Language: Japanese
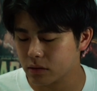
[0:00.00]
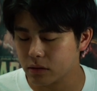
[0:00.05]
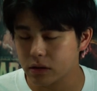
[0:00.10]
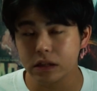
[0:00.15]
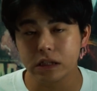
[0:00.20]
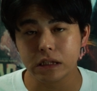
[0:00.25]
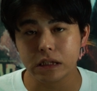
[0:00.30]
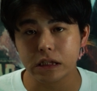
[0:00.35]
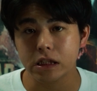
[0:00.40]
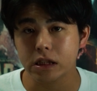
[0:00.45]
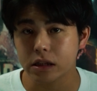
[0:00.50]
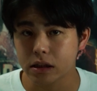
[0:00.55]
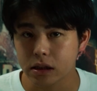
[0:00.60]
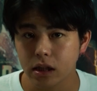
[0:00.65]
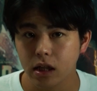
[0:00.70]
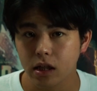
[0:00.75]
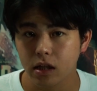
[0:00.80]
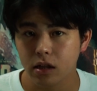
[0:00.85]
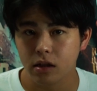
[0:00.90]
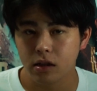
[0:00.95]
に行っ
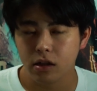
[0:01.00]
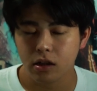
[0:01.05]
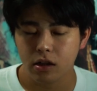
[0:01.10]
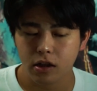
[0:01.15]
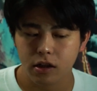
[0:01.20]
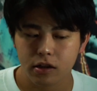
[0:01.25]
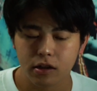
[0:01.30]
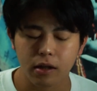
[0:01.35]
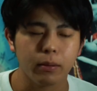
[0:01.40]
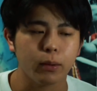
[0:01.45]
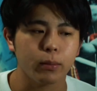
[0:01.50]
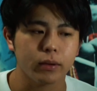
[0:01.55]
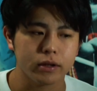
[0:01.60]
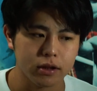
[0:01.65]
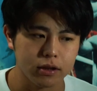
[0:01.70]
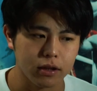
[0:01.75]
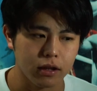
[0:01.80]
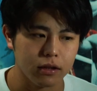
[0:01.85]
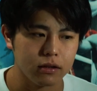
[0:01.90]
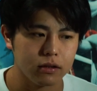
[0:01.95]
て食べま
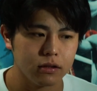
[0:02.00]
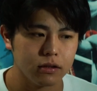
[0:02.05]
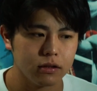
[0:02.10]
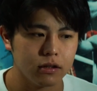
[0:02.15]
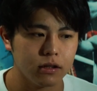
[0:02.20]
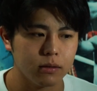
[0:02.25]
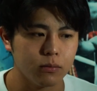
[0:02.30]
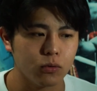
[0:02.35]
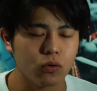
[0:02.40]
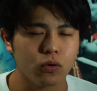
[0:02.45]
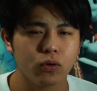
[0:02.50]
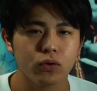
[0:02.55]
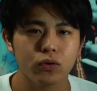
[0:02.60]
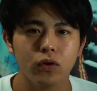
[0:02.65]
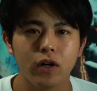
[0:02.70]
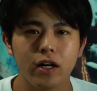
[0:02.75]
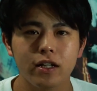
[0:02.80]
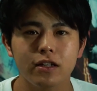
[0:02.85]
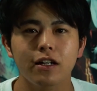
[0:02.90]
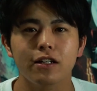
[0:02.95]
したでもこ
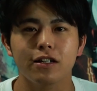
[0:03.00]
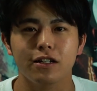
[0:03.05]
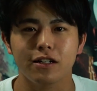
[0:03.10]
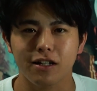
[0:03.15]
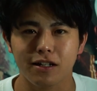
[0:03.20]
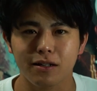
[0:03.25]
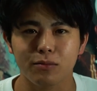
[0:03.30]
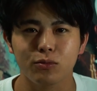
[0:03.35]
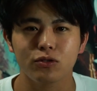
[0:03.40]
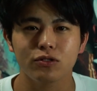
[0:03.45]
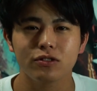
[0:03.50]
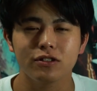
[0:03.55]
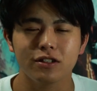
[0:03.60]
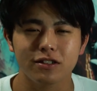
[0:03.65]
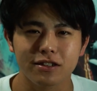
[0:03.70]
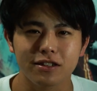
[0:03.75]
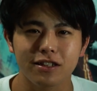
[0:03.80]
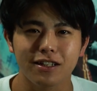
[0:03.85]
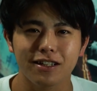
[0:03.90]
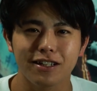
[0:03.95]
の辺りから僕
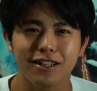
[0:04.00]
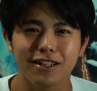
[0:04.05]
ですね